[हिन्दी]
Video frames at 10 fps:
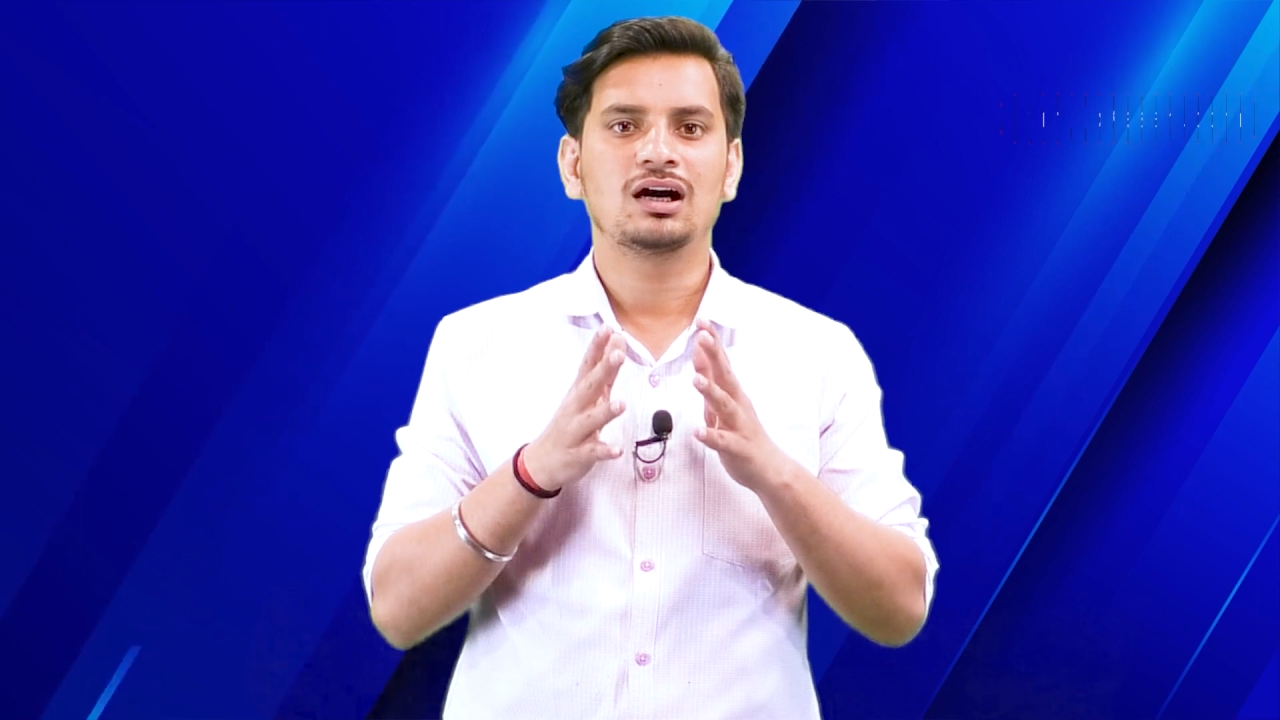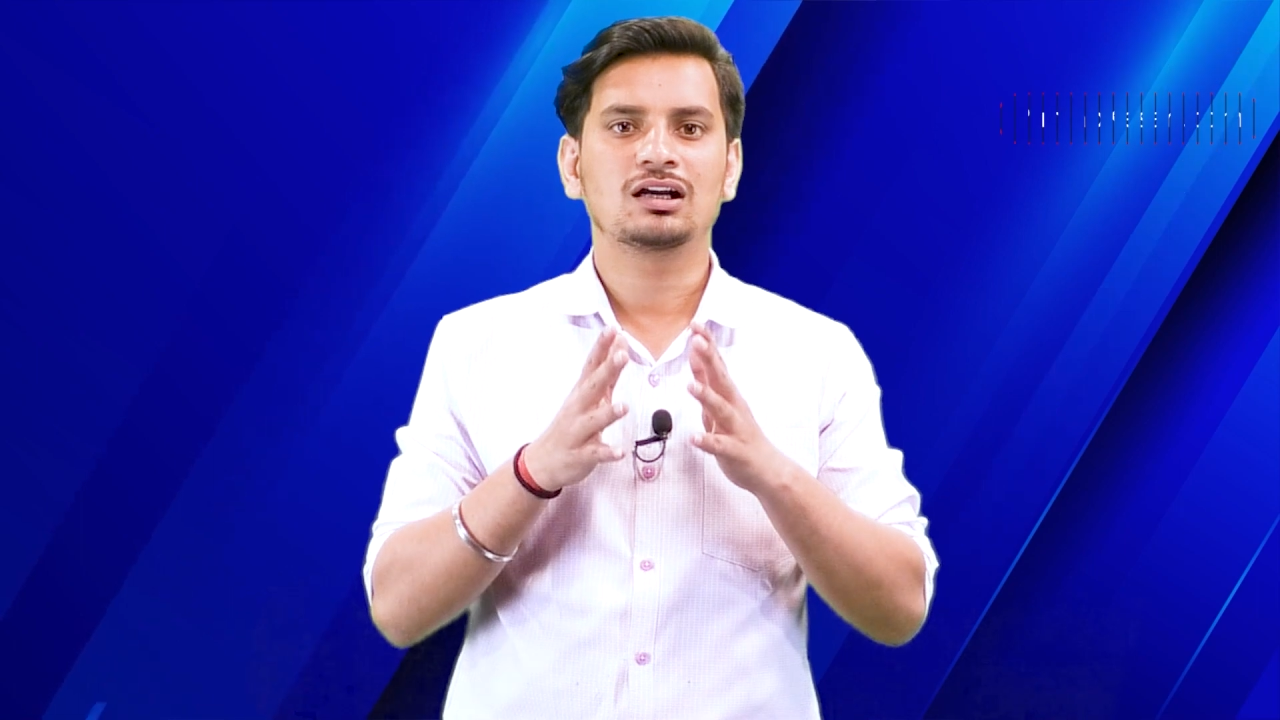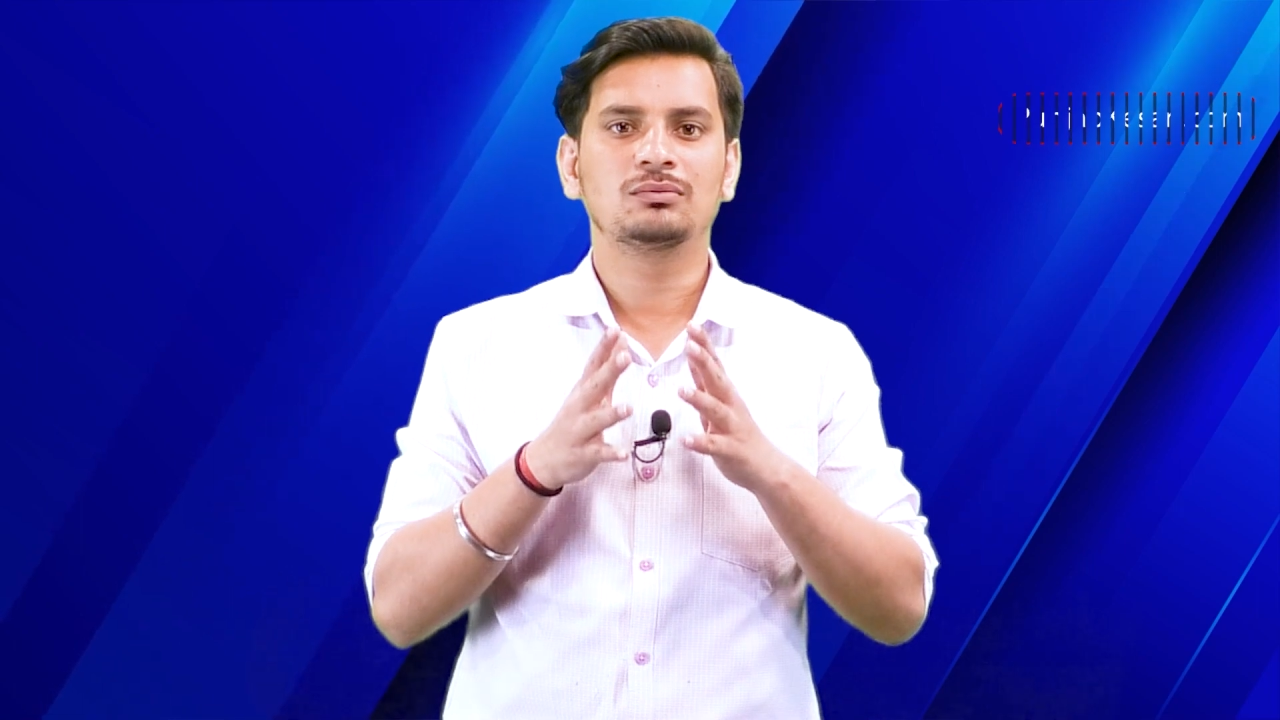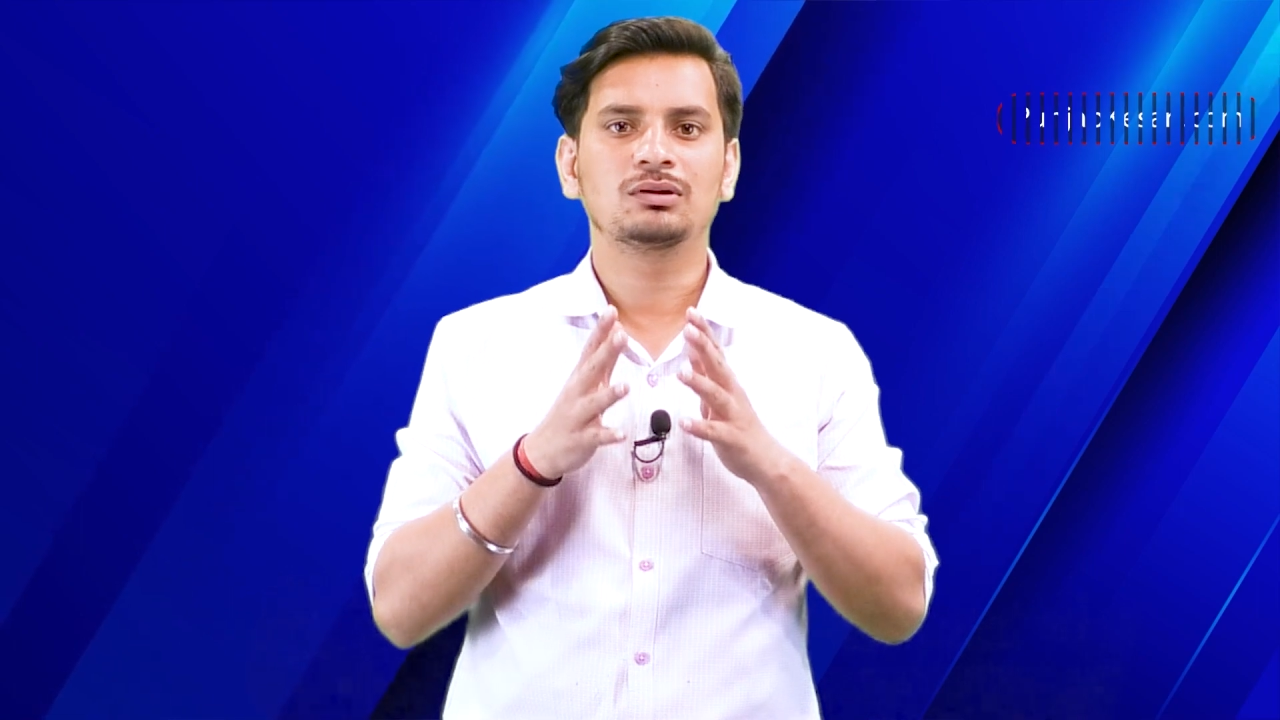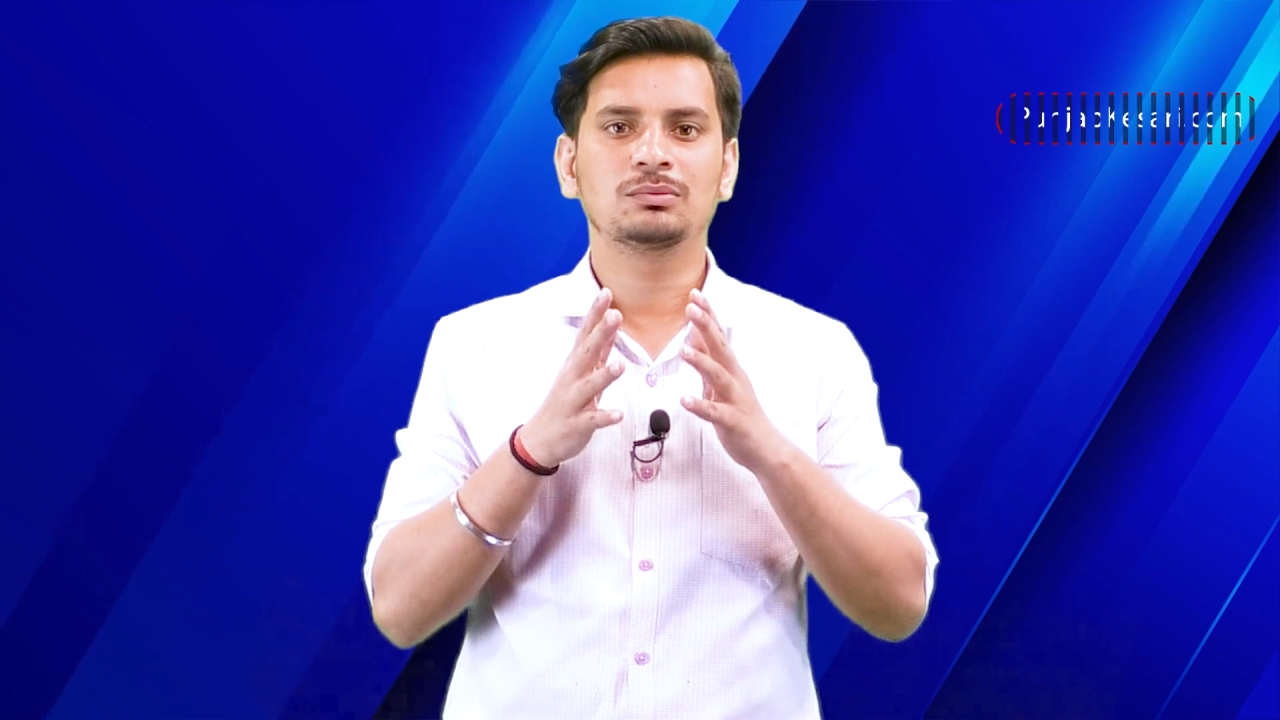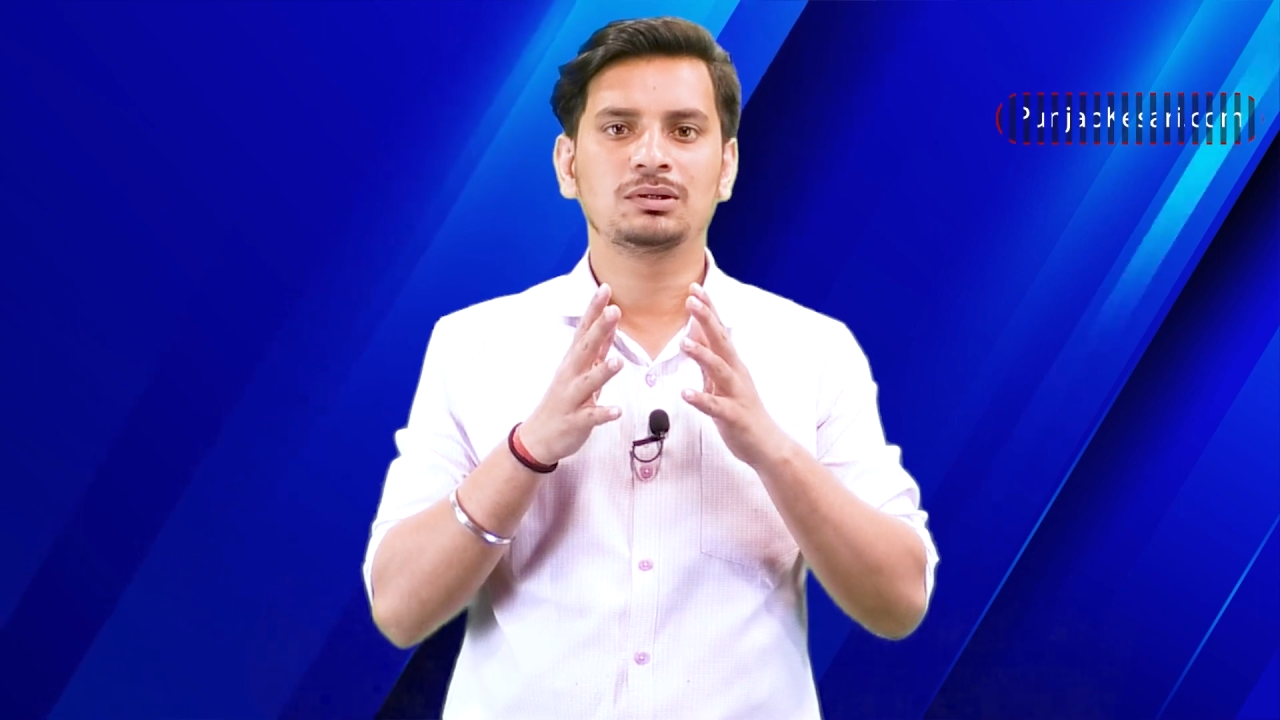आक्रामक